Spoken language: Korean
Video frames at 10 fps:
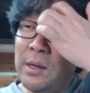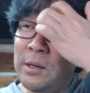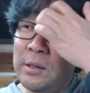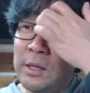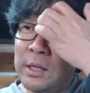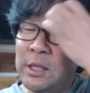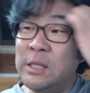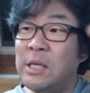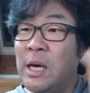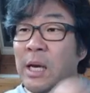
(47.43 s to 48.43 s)
그러니까
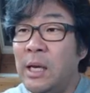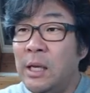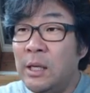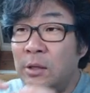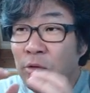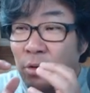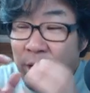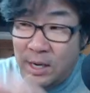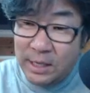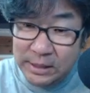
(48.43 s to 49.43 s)
디자인을 또
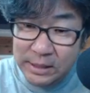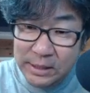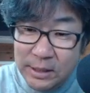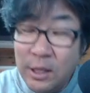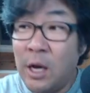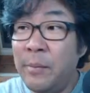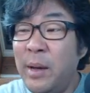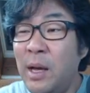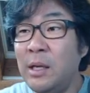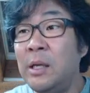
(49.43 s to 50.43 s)
해야지, 그
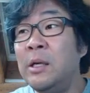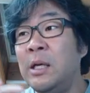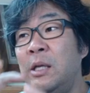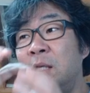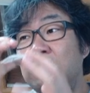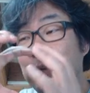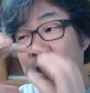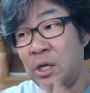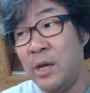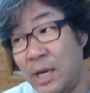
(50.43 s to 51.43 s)
다음에 기능 있는 집을
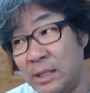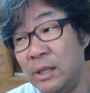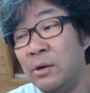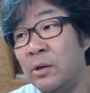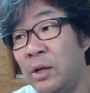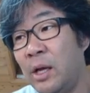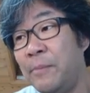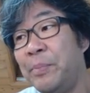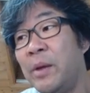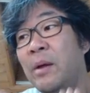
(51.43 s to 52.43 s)
져야지, 이런
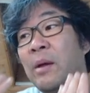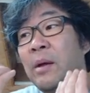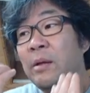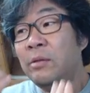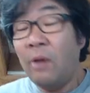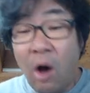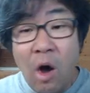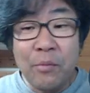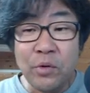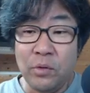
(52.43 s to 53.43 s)
것들이
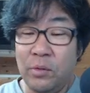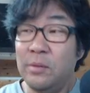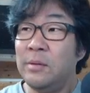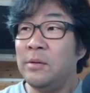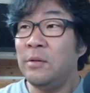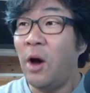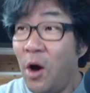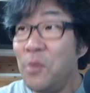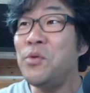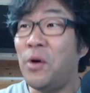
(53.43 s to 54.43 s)
너무
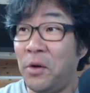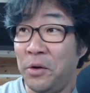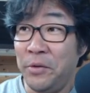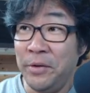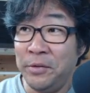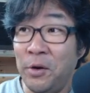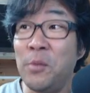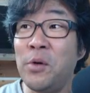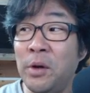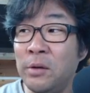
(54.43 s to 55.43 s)
어려워요.
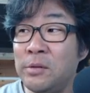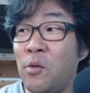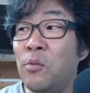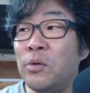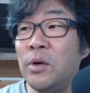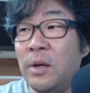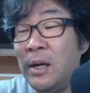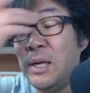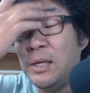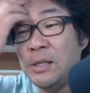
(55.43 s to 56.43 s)
그래서 공부를
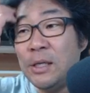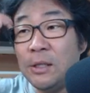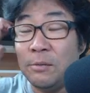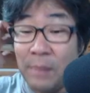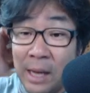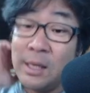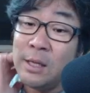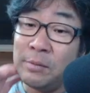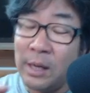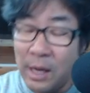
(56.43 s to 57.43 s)
사실은 많이 해야
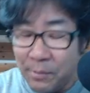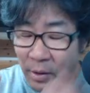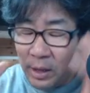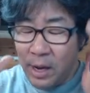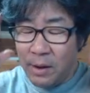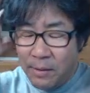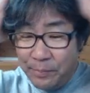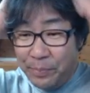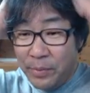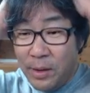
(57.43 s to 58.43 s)
된다. 머리가 그냥
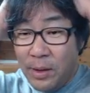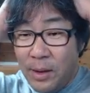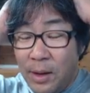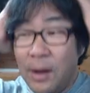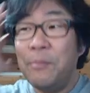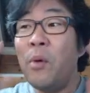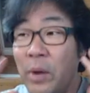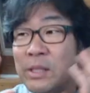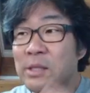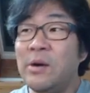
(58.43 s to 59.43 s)

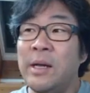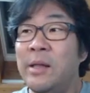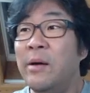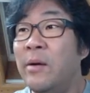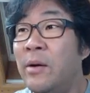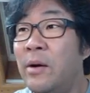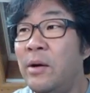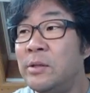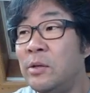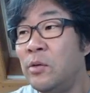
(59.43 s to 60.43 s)
뽀개질 것 같아요. 어쨌든